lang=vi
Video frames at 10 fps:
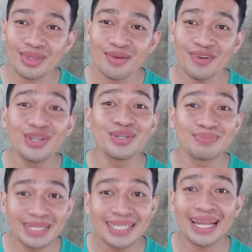và được
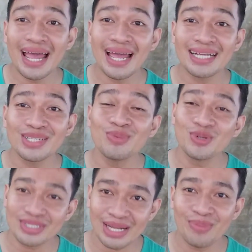bình an trong
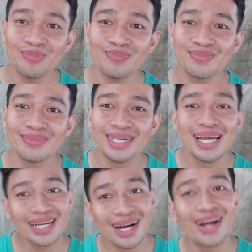cuộc sống
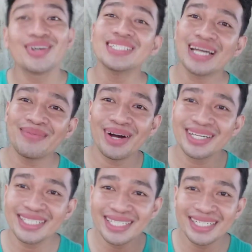rồi con chào mọi
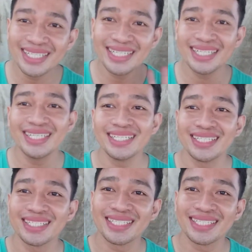người